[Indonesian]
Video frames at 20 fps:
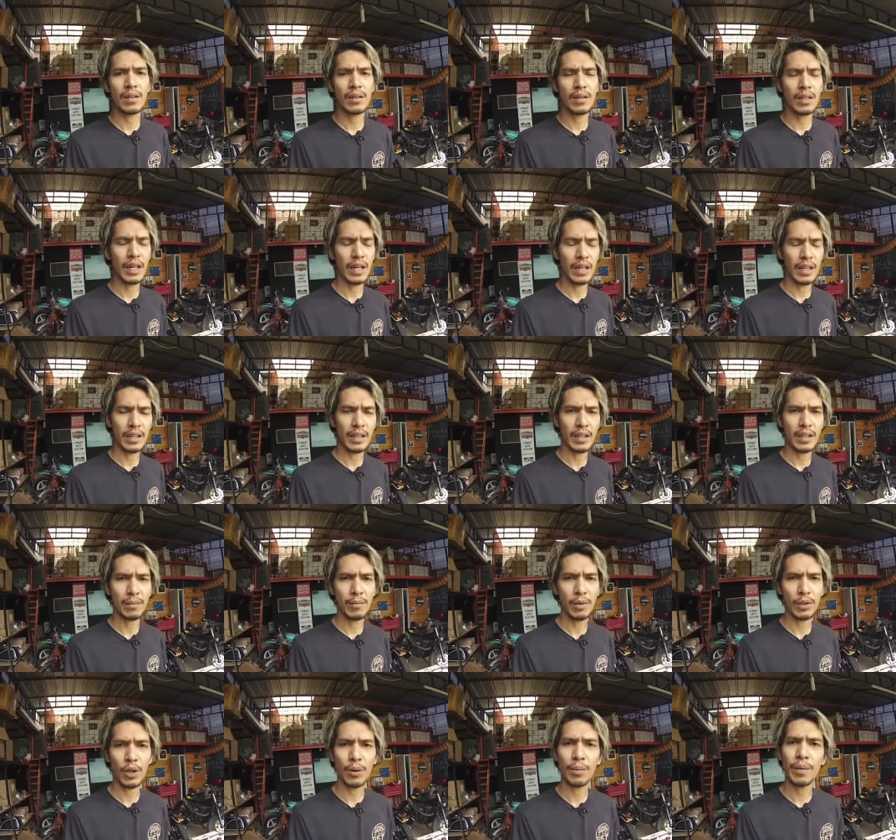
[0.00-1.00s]
dari
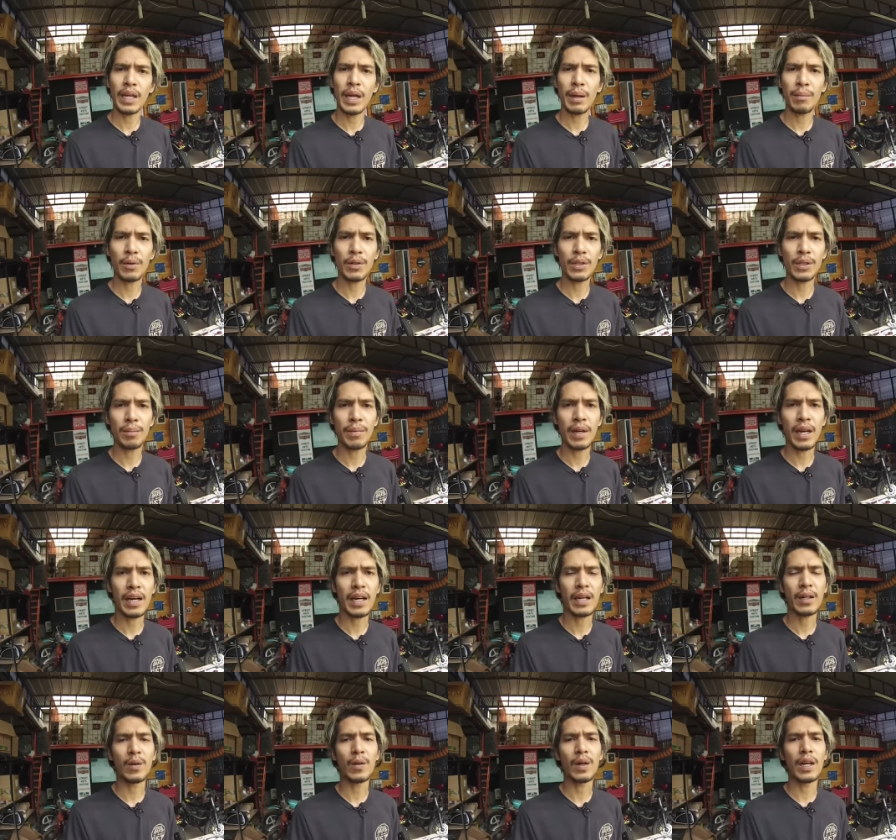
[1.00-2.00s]
motor Mega Pro Simea
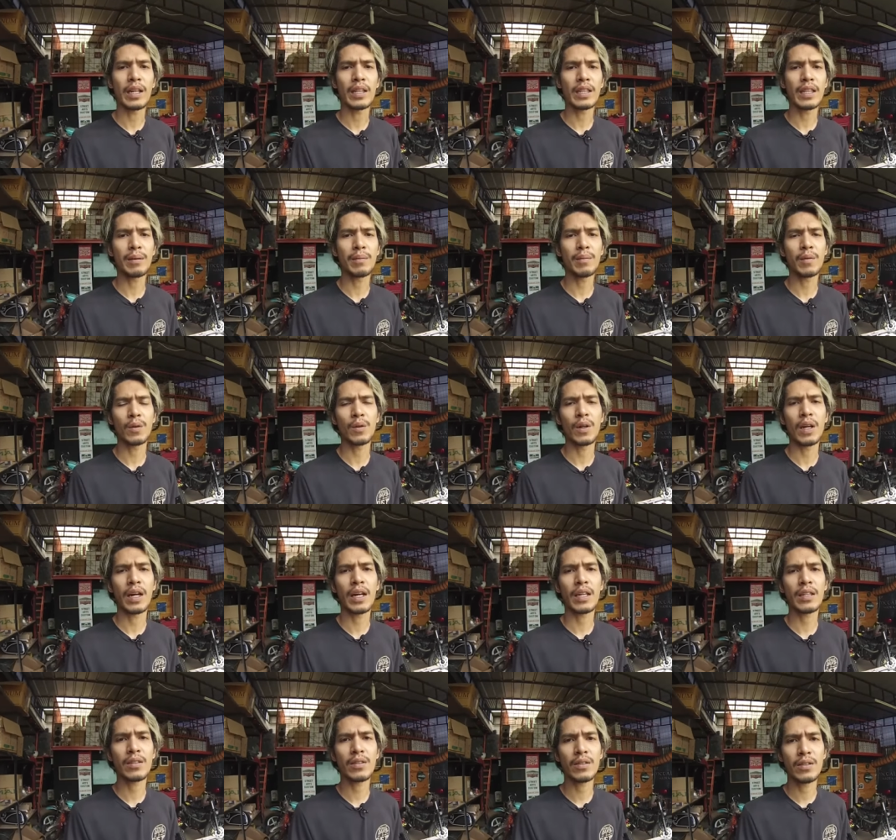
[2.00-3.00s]
akan gue ganti
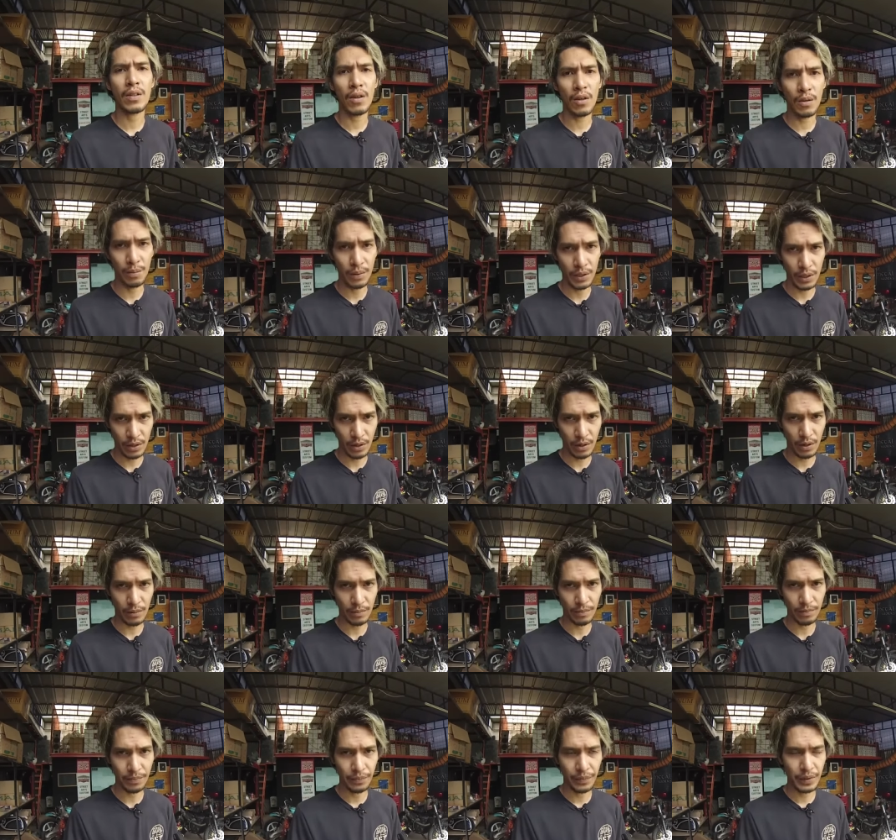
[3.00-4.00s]
menggunakan sok Bison.
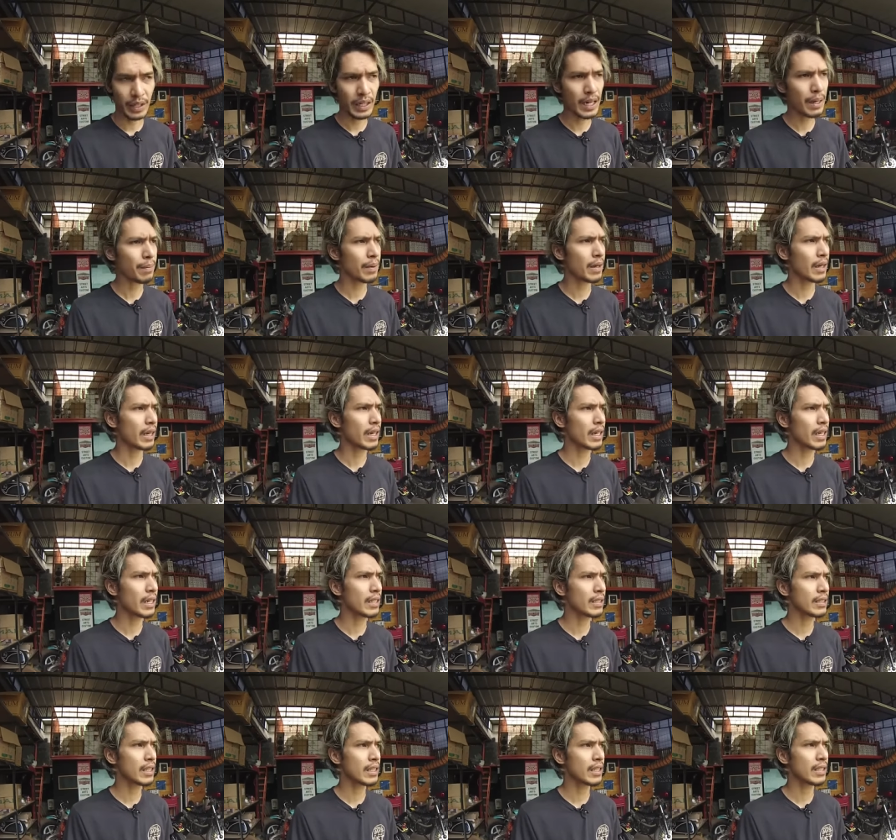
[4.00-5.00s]
Kenapa? Karena